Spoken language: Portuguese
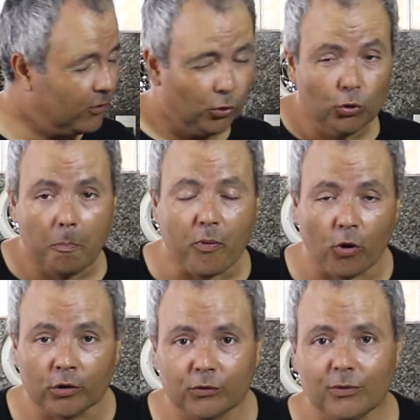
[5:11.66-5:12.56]
Tudo
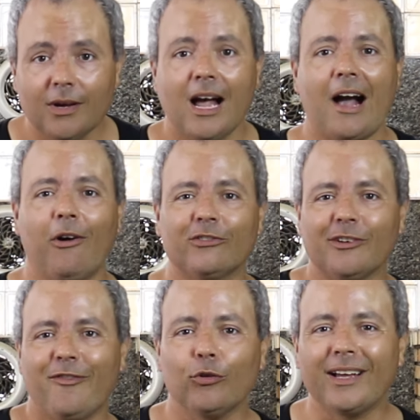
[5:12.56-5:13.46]
pronto. Agora só
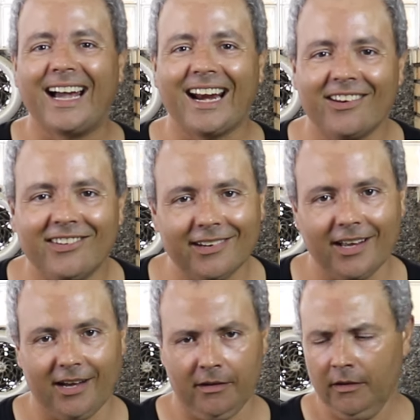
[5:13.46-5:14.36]
falta
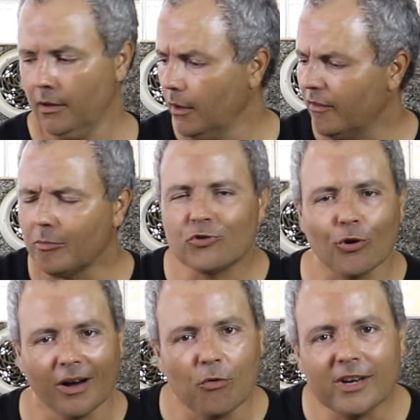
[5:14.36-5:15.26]
gratinar. Vamos
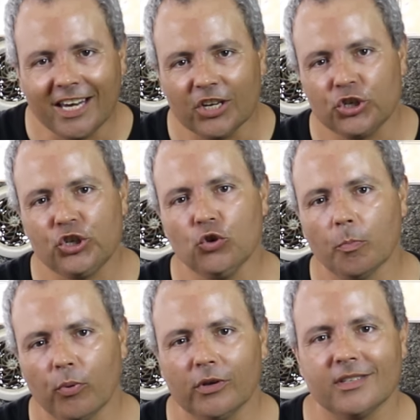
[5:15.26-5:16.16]
jogar um queijinho
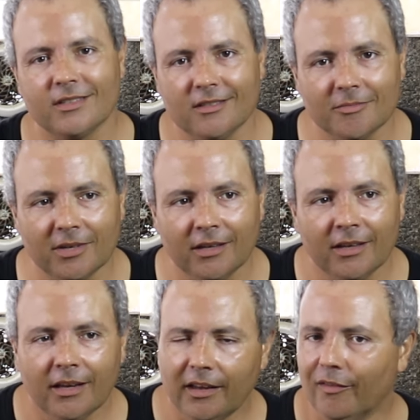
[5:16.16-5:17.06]
por cima
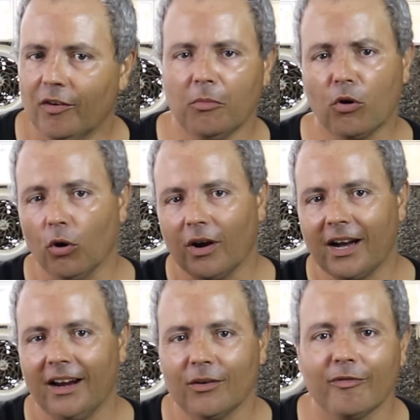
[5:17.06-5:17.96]
e vamos
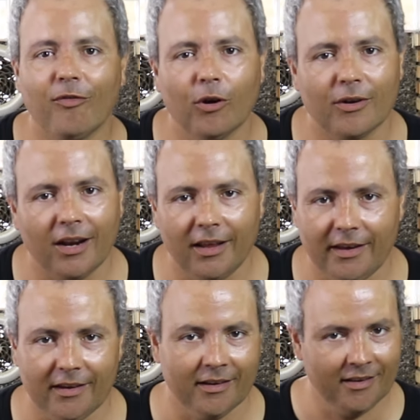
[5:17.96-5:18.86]
colocá-la no forno a
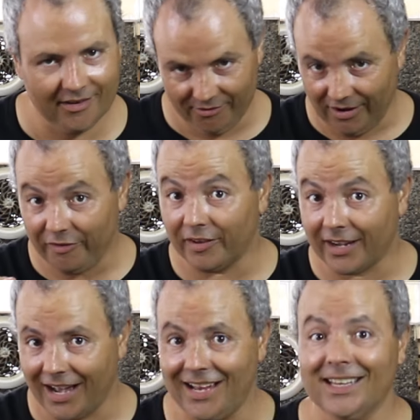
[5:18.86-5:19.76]
lenha. Vai
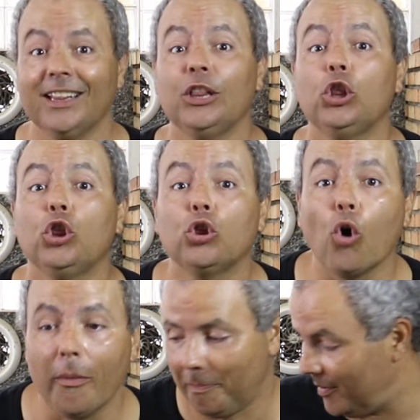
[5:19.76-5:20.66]
ficar
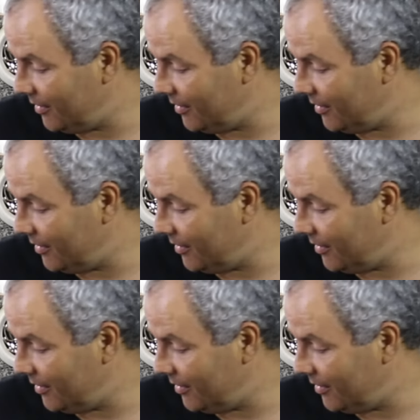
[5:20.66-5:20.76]
top!